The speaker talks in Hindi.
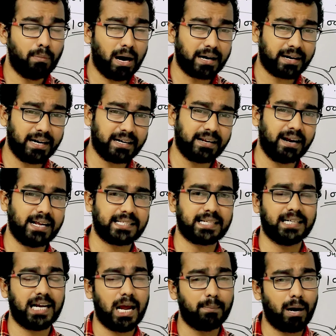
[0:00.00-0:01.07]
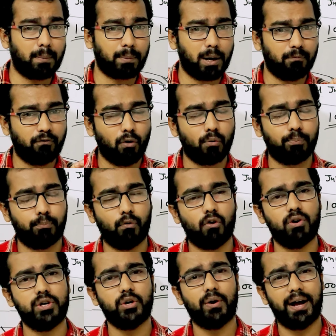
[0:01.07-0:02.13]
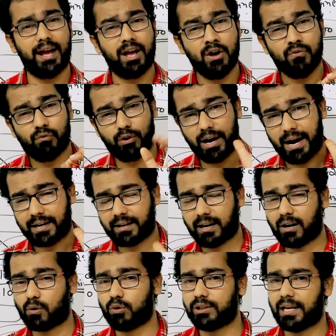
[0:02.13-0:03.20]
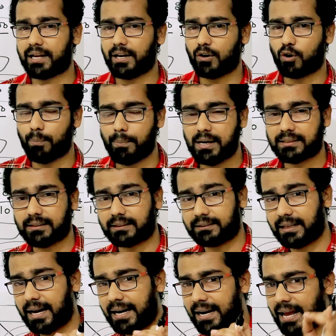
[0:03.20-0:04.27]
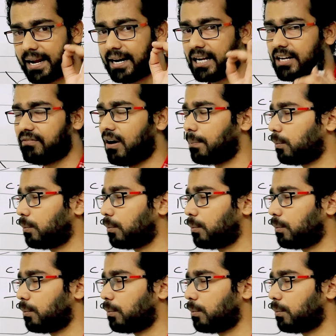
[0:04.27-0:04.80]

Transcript: मार्केट क्रैश के टाइम आपका पोर्टफोलियो है वो रेड कलर को देखने देखने को मिल सकता है नेगेटिव